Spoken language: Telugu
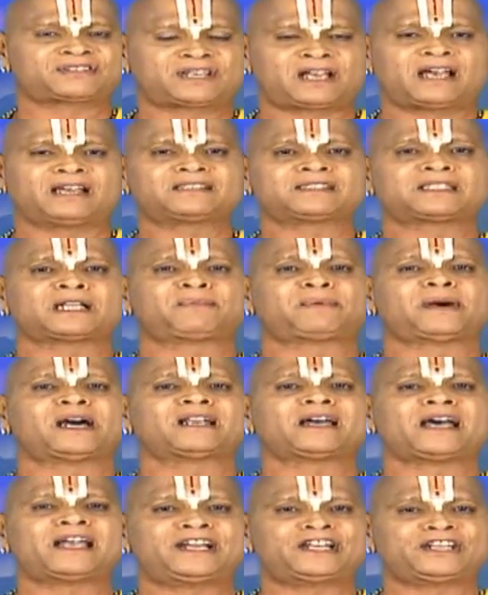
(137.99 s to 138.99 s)
శాస్త్ర
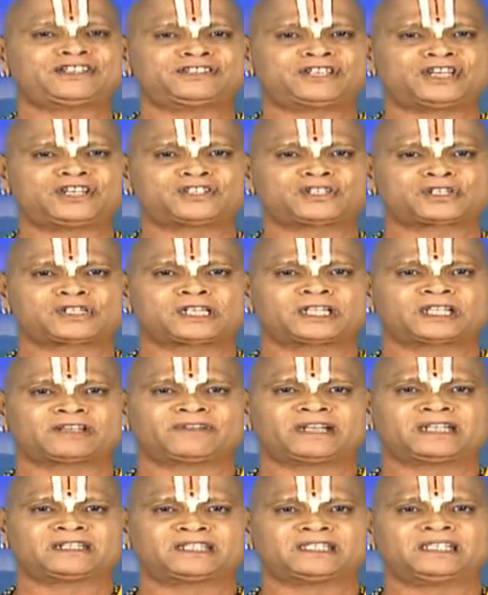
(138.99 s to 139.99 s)
పారాయణం
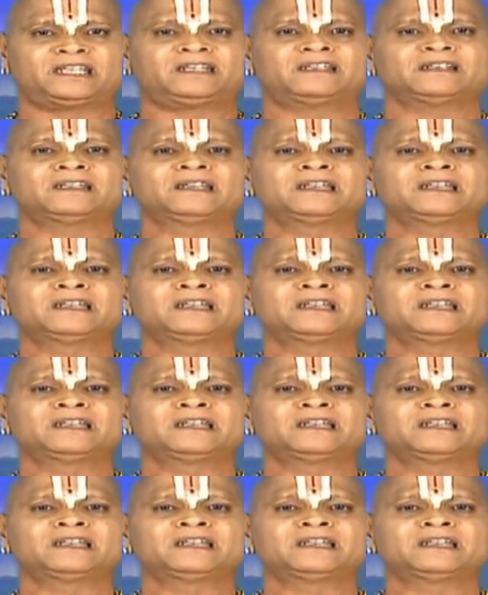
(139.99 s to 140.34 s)
చేసుకున్నటువంటిది